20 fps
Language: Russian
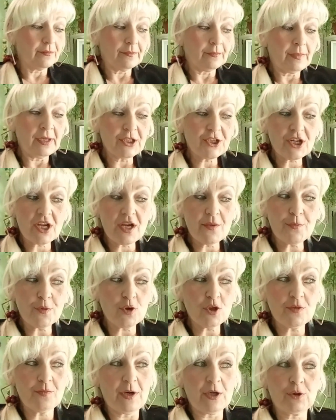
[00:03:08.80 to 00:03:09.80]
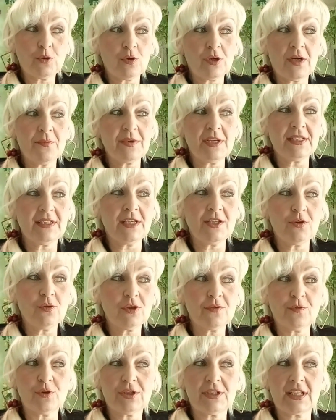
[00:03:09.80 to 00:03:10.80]
Большая просьба, кто ко мне
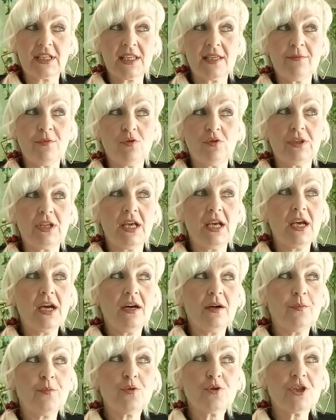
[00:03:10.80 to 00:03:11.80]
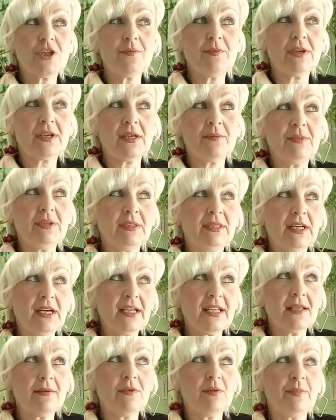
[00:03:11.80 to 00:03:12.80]
зайдет вот такими вот пошлыми
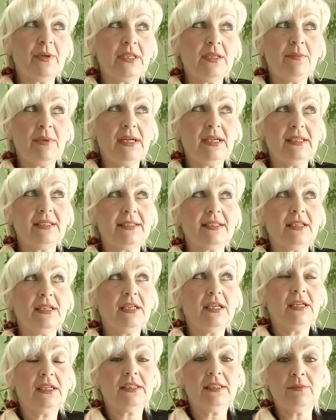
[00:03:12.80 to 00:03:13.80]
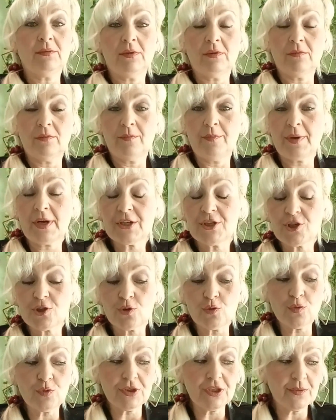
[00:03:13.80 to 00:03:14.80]
комментариями, понимаете,
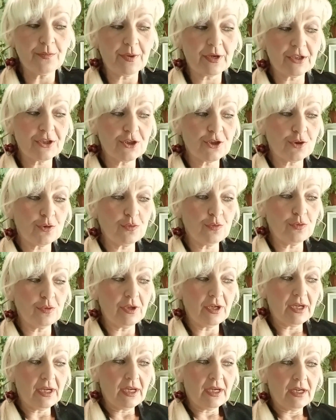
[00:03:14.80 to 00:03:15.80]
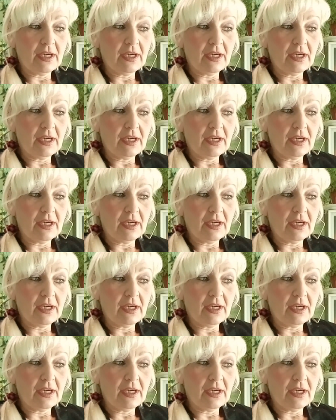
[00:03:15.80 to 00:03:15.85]
прочту, не прочту,